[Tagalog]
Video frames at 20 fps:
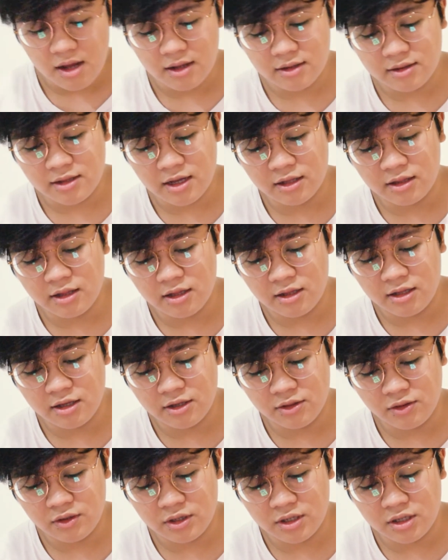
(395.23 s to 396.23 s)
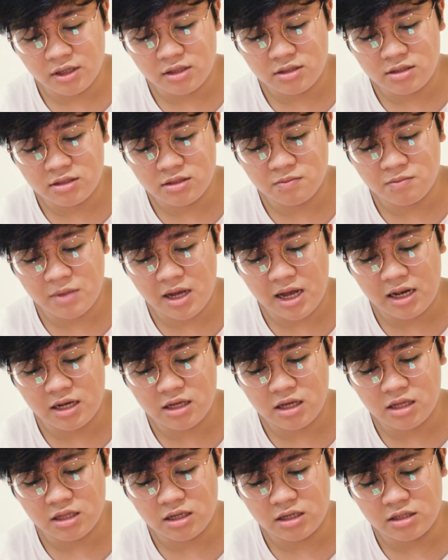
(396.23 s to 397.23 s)
Ang title nito is Mahal
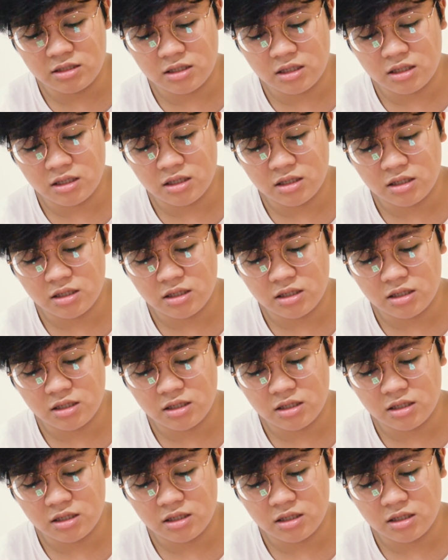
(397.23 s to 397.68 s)
Kita Kasi